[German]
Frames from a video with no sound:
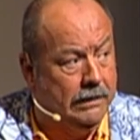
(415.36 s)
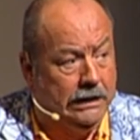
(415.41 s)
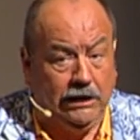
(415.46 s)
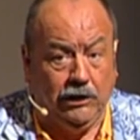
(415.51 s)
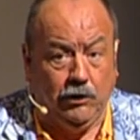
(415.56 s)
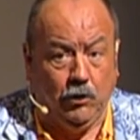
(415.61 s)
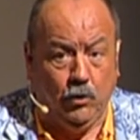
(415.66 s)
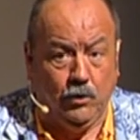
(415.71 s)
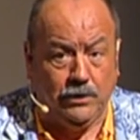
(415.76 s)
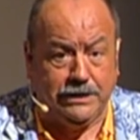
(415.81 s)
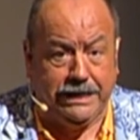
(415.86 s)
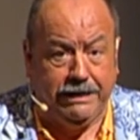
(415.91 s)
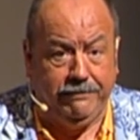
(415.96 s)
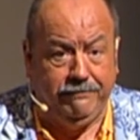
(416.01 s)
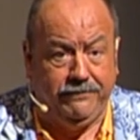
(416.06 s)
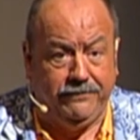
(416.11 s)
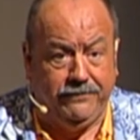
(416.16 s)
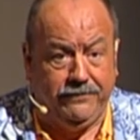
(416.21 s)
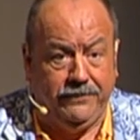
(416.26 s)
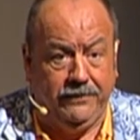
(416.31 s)

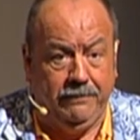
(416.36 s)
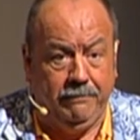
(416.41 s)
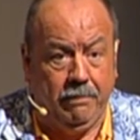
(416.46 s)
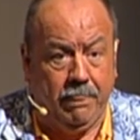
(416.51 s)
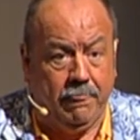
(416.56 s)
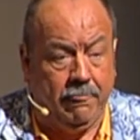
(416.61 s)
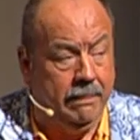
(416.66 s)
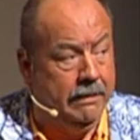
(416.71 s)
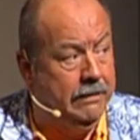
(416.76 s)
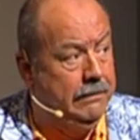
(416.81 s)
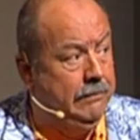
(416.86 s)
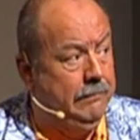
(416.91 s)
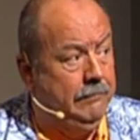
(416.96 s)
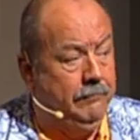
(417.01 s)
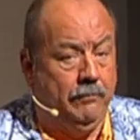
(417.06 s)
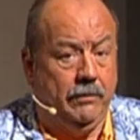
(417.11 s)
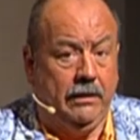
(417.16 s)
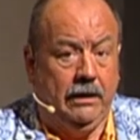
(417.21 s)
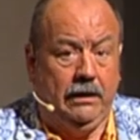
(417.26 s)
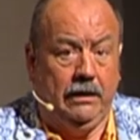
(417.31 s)
Josef,
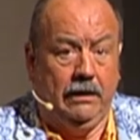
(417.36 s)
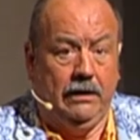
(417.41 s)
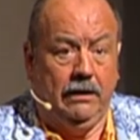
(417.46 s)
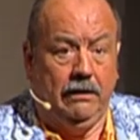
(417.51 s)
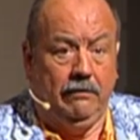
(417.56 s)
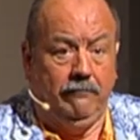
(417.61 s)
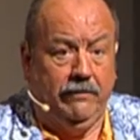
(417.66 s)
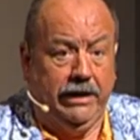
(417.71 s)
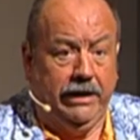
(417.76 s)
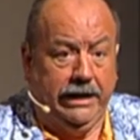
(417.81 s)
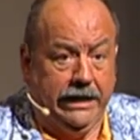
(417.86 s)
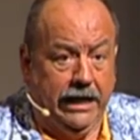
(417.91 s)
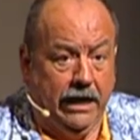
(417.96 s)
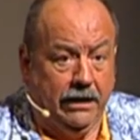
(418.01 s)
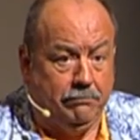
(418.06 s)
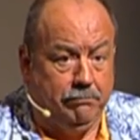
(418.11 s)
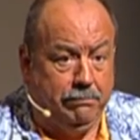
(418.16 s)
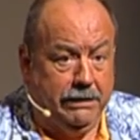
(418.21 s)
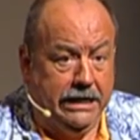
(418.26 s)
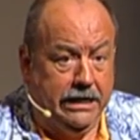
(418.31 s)
wenn
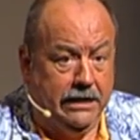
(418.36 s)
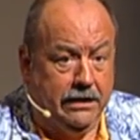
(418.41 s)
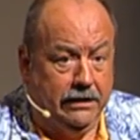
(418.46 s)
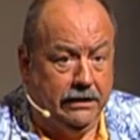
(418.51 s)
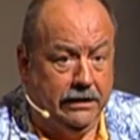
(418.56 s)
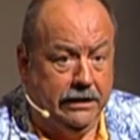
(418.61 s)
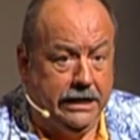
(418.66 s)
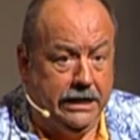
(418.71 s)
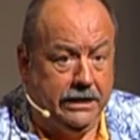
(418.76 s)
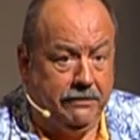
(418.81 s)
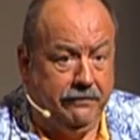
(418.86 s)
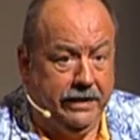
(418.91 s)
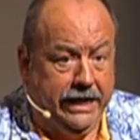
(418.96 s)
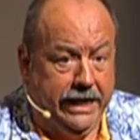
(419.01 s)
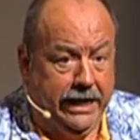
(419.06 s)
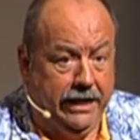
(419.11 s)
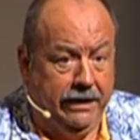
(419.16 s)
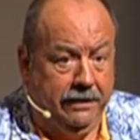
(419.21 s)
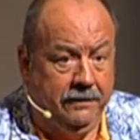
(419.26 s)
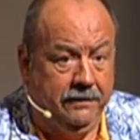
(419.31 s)
das Pinkeln nicht
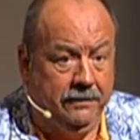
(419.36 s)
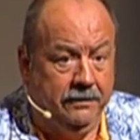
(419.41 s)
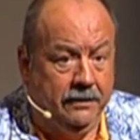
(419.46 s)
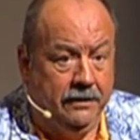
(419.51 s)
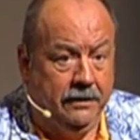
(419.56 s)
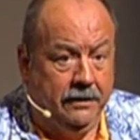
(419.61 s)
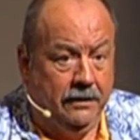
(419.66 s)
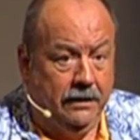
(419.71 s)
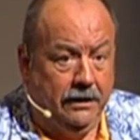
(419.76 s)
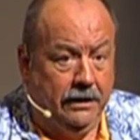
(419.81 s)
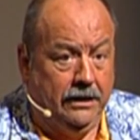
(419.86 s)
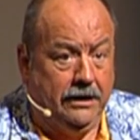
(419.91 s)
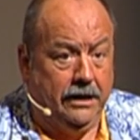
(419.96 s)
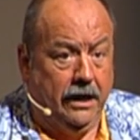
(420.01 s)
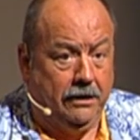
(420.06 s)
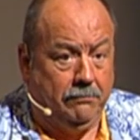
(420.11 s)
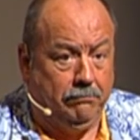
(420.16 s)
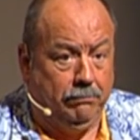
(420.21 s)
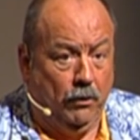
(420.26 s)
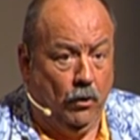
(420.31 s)
wäre, ich
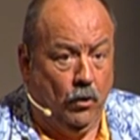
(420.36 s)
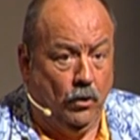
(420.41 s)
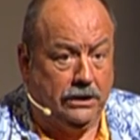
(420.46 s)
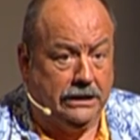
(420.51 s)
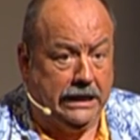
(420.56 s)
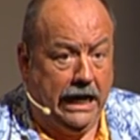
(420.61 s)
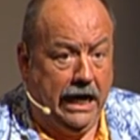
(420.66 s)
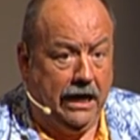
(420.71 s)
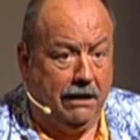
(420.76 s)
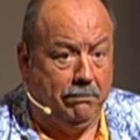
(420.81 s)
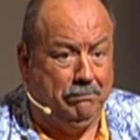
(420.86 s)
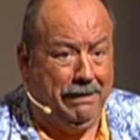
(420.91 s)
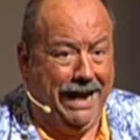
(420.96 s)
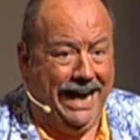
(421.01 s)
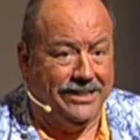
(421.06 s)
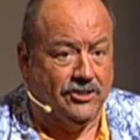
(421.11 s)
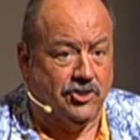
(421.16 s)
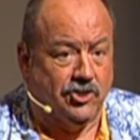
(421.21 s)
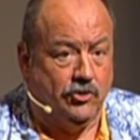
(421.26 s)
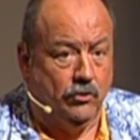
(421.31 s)
hätte pro Tag ein
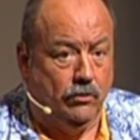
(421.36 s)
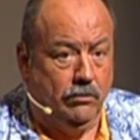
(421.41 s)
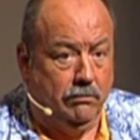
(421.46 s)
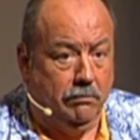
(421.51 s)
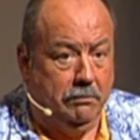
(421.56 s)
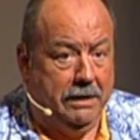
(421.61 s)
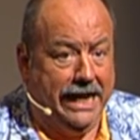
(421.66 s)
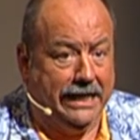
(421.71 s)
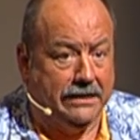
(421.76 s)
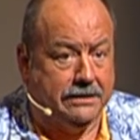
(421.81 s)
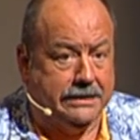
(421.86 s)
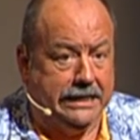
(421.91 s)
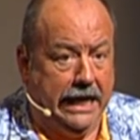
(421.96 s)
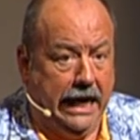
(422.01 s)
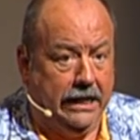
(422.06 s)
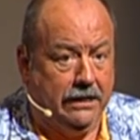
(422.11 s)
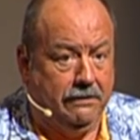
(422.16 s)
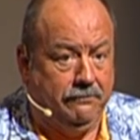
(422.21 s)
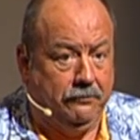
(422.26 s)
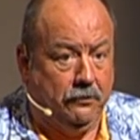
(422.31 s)
paar Stunden mehr
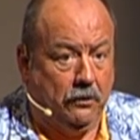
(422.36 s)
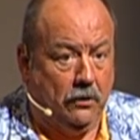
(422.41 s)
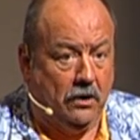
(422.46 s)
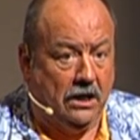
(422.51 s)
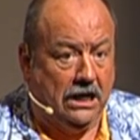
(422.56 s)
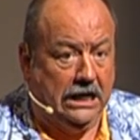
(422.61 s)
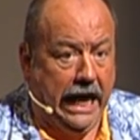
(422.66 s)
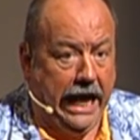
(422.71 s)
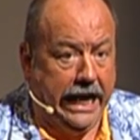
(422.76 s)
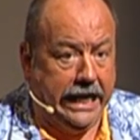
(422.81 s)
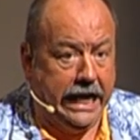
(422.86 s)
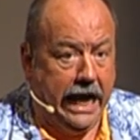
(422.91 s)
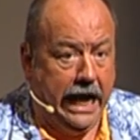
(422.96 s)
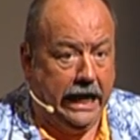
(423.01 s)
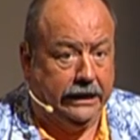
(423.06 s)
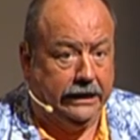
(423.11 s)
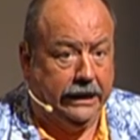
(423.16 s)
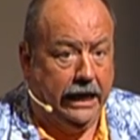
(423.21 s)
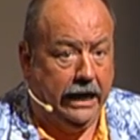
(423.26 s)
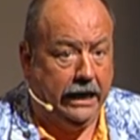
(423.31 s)
Zeit für
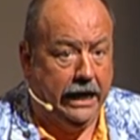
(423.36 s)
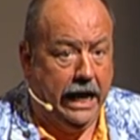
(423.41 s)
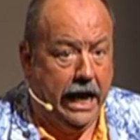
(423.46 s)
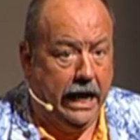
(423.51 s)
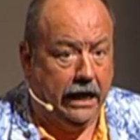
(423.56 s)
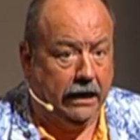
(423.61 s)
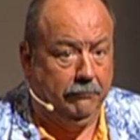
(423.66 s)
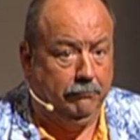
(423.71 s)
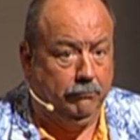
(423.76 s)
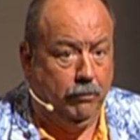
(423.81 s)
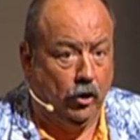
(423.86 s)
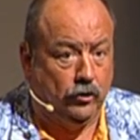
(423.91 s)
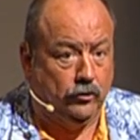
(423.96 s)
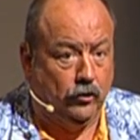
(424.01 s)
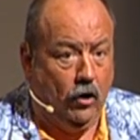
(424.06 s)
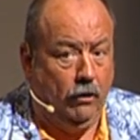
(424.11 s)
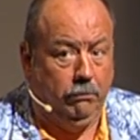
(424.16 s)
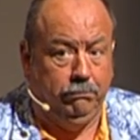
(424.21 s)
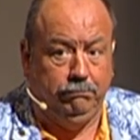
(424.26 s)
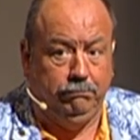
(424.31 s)
Kleingartenanlage, Bottrop,